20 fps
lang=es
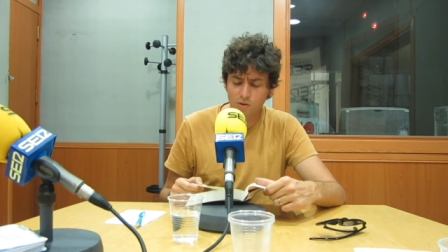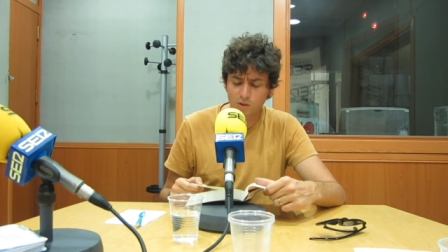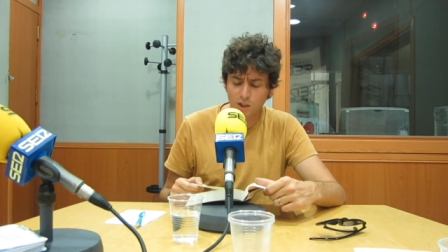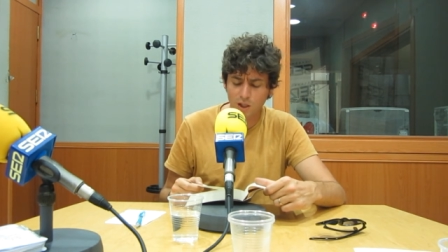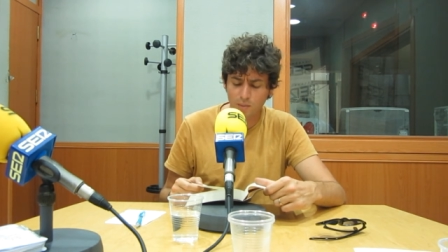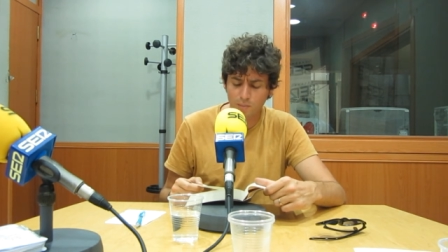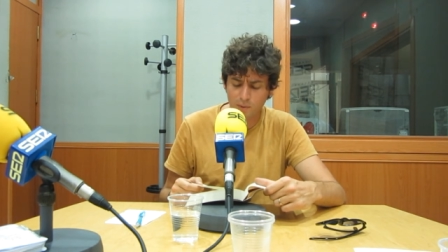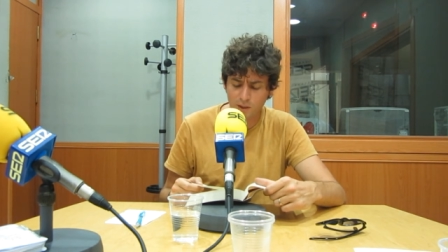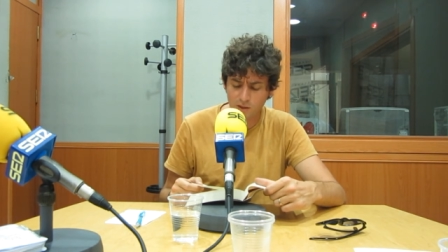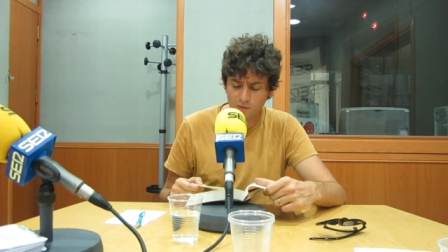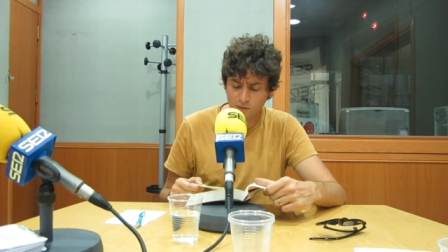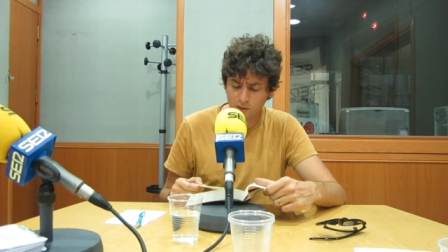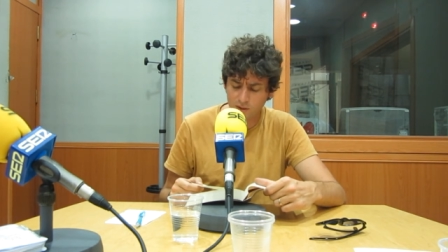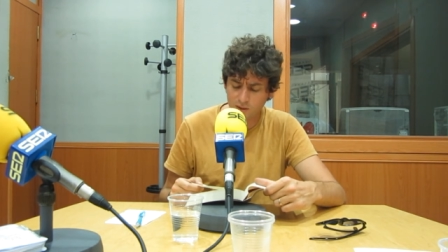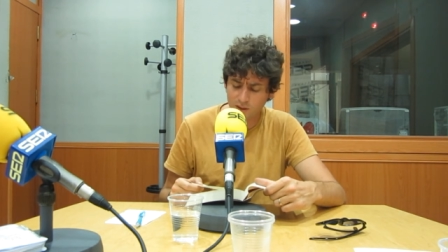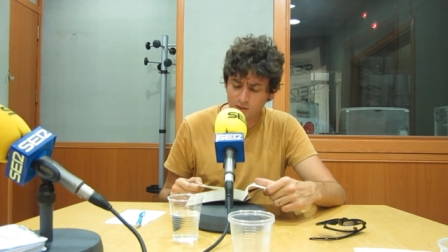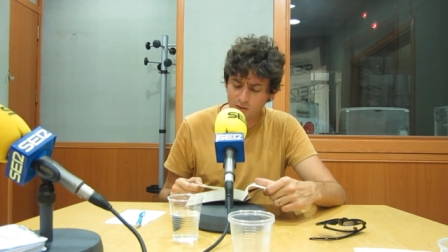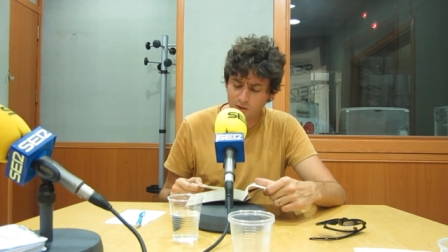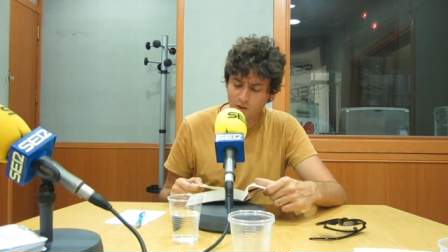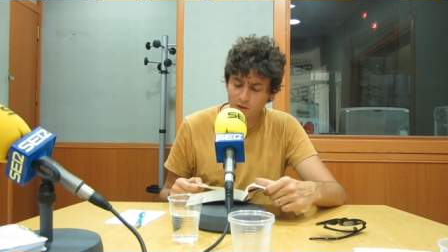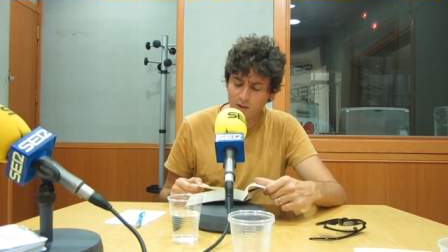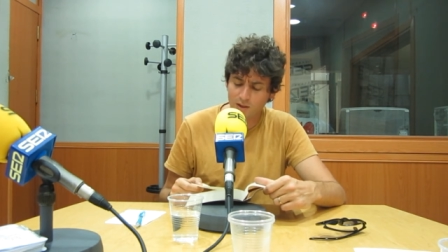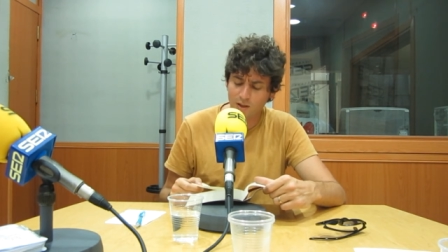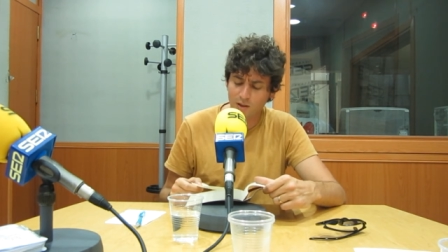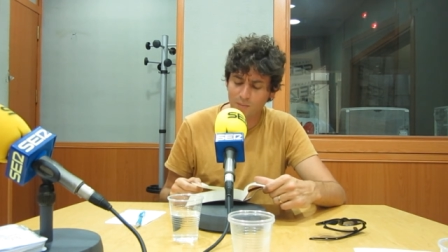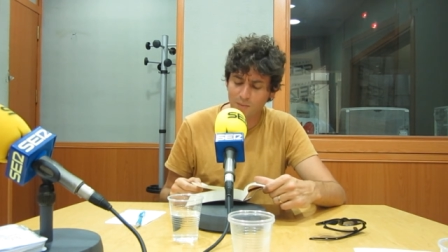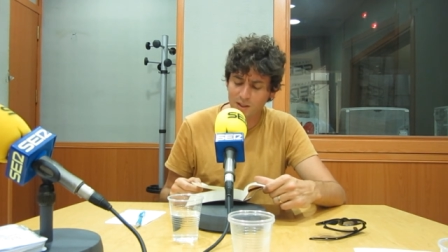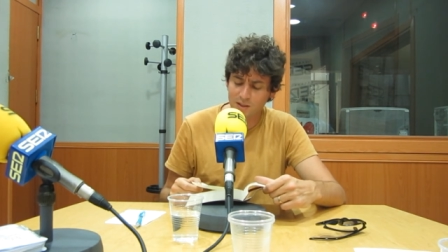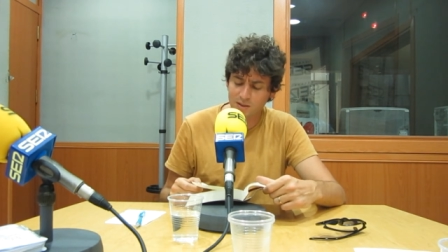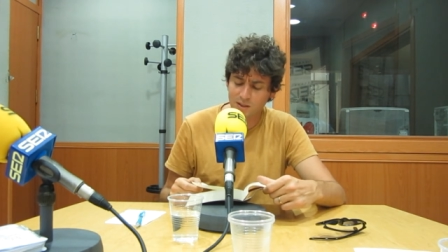y las manifestaciones de
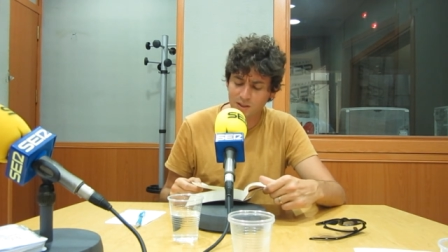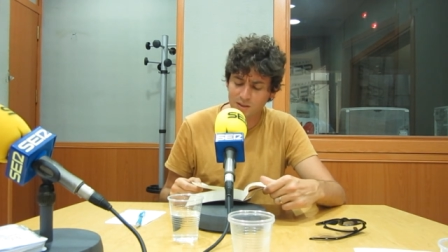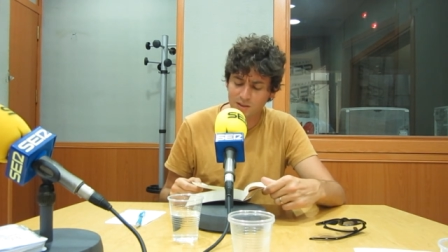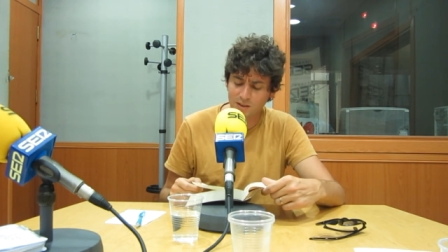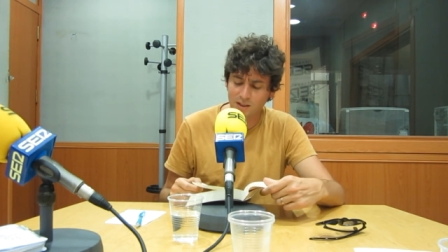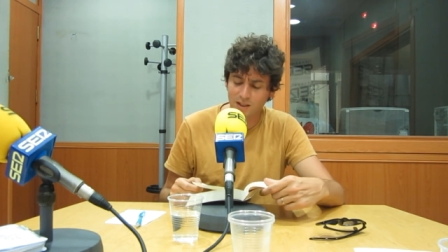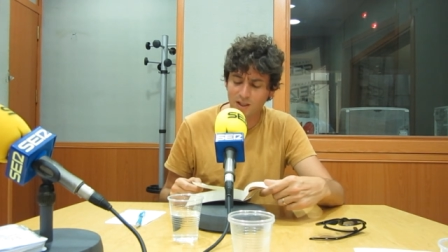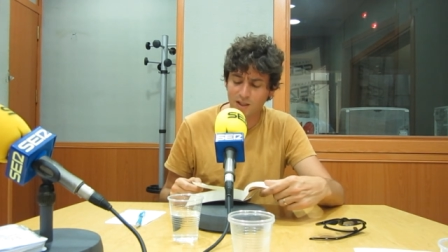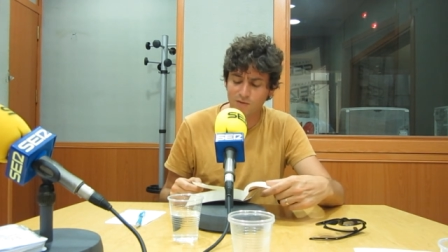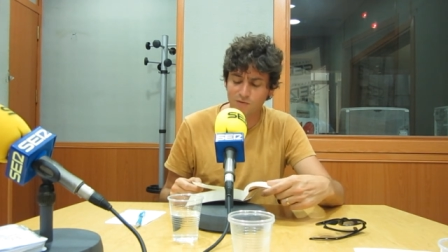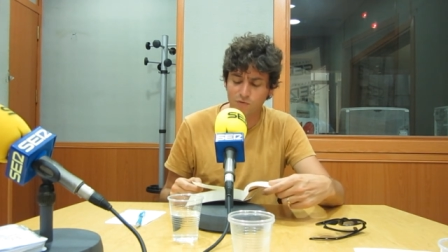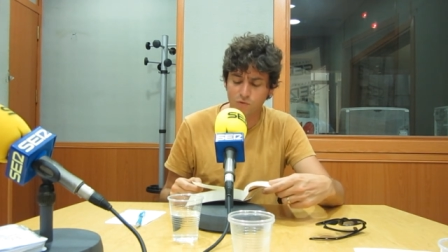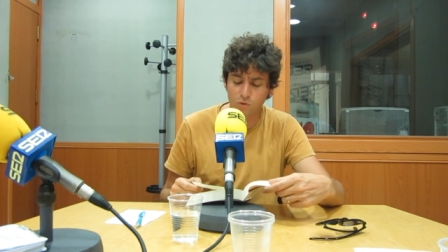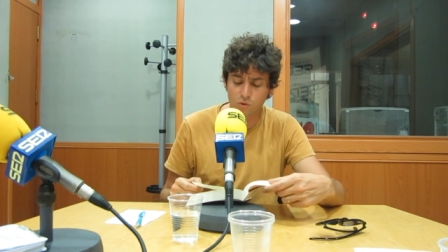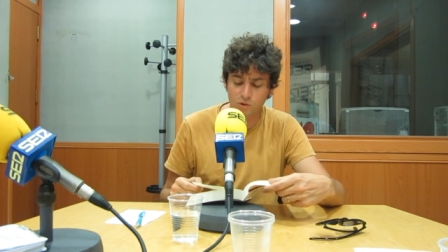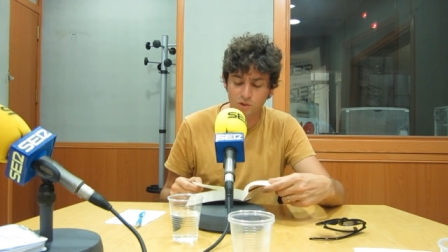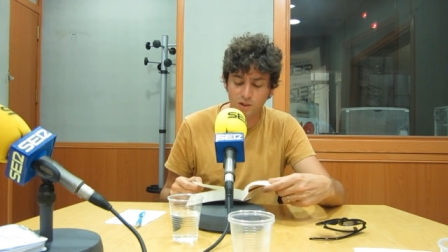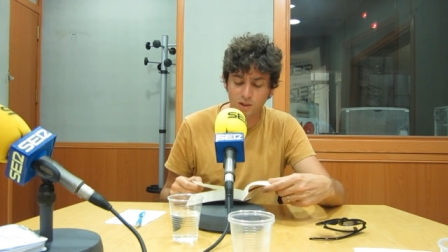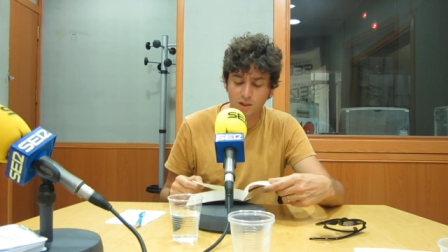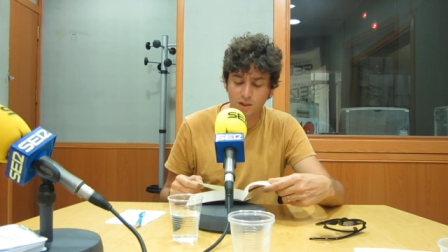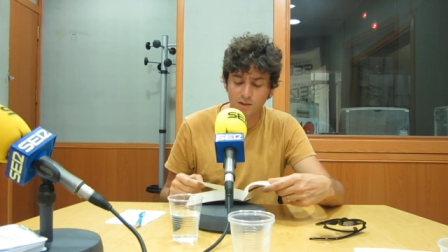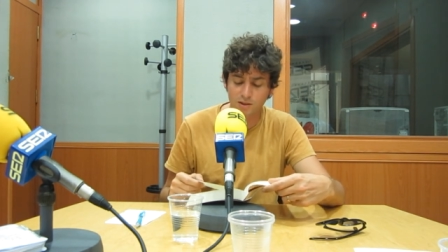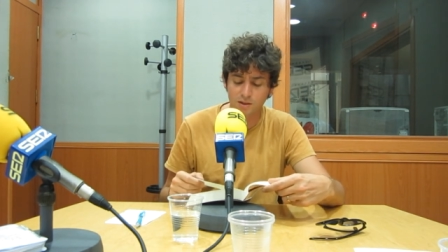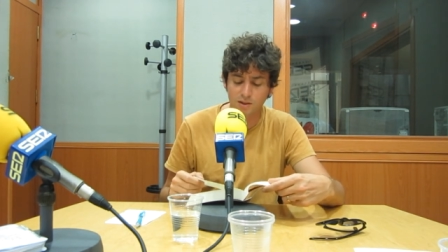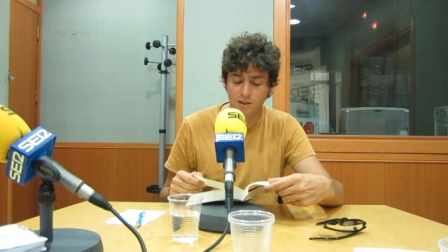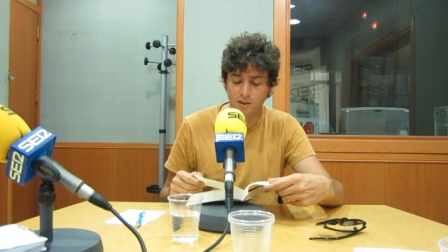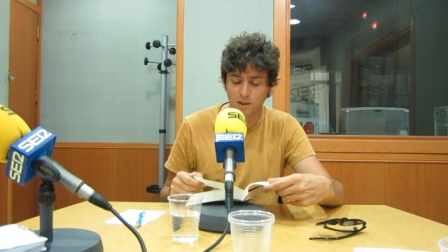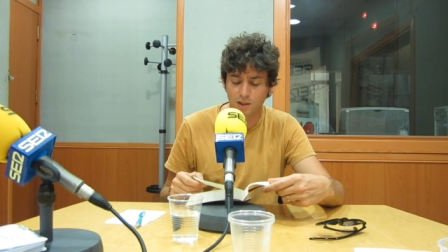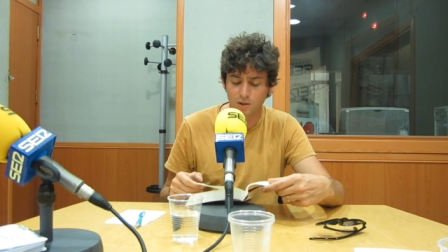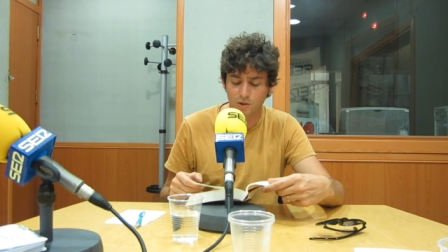masas eran fusiles
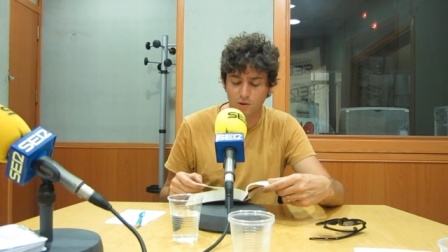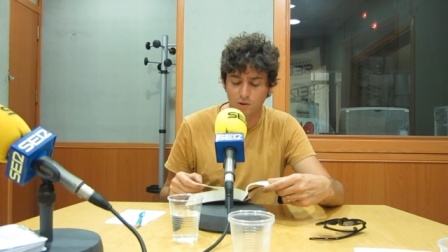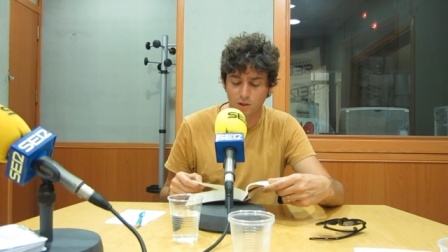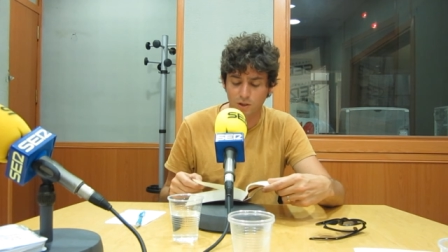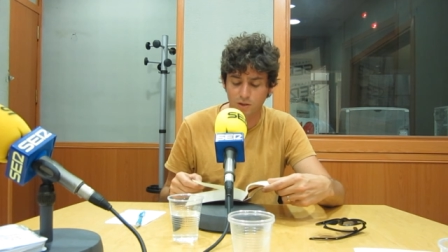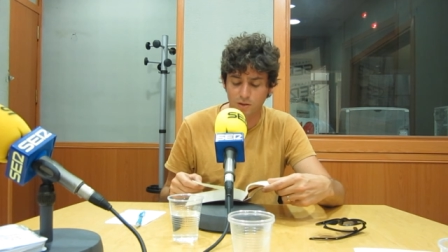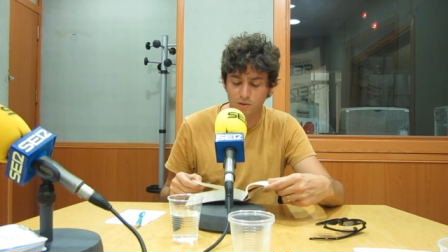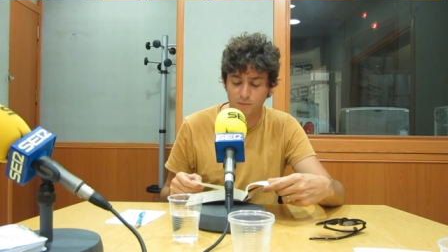y cañones.